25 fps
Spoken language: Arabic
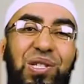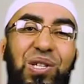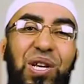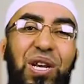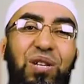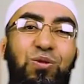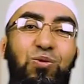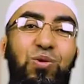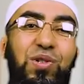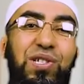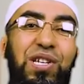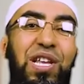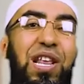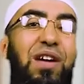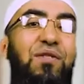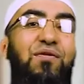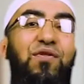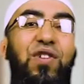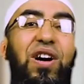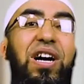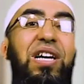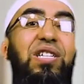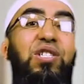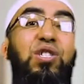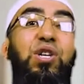الصلاة والسلام
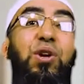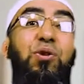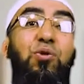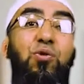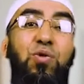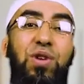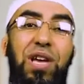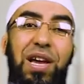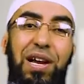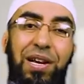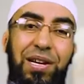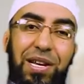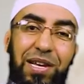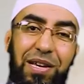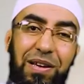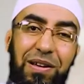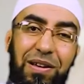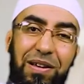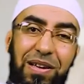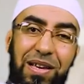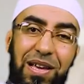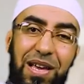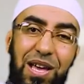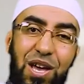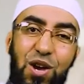فقص الرؤيا عليه
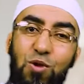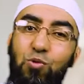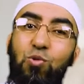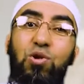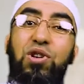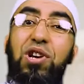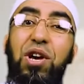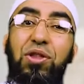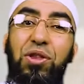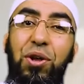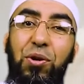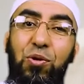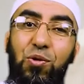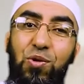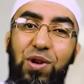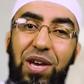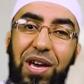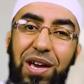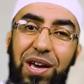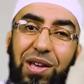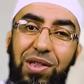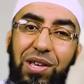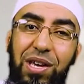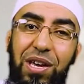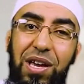وش هذا
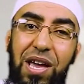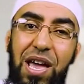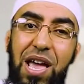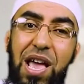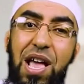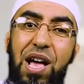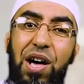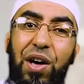الرؤيا هذه؟